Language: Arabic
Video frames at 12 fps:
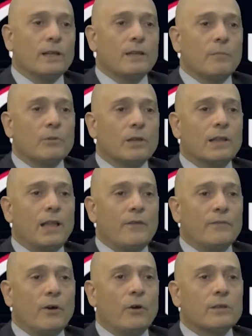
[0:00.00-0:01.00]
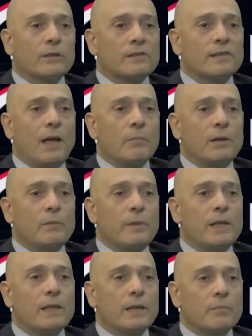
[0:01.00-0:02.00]
وقت بنطلع فوق التسعة
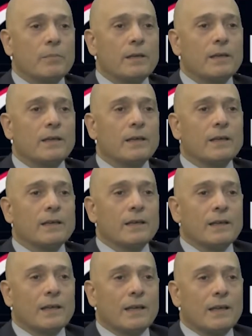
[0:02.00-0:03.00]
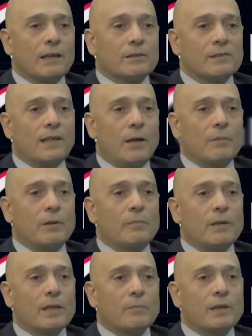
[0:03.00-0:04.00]
بالمية ب 9%
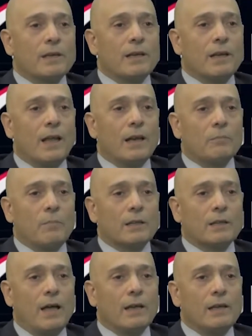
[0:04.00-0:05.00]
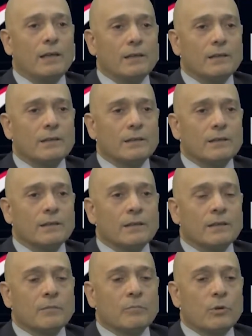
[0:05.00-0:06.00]
من البطالة نعم
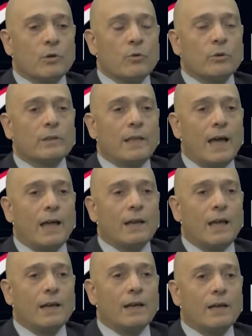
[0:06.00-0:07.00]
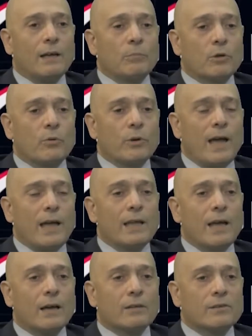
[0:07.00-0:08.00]
بيكون دخل بيكون
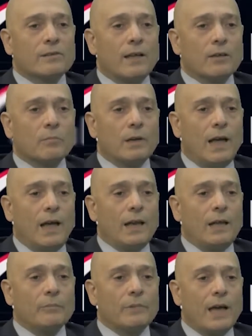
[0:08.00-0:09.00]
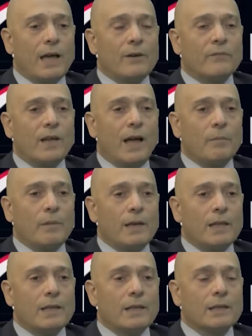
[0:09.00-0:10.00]
اي اقتصاد بالعالم دخل في
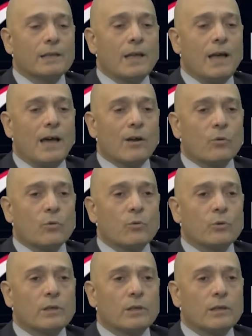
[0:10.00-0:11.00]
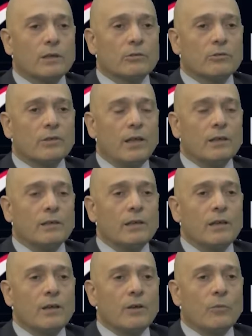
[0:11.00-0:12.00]
عمليه الركود
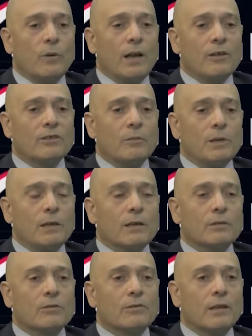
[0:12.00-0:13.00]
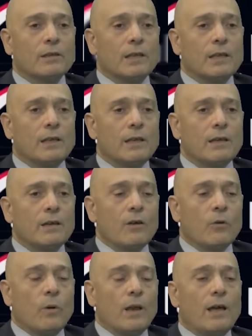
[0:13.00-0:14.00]
الاقتصادي والازمه الاقتصاديه
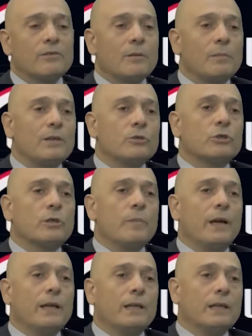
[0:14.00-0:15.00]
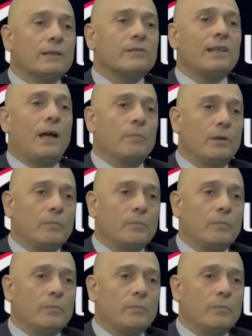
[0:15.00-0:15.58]
والازمه الاجتماعيه 9%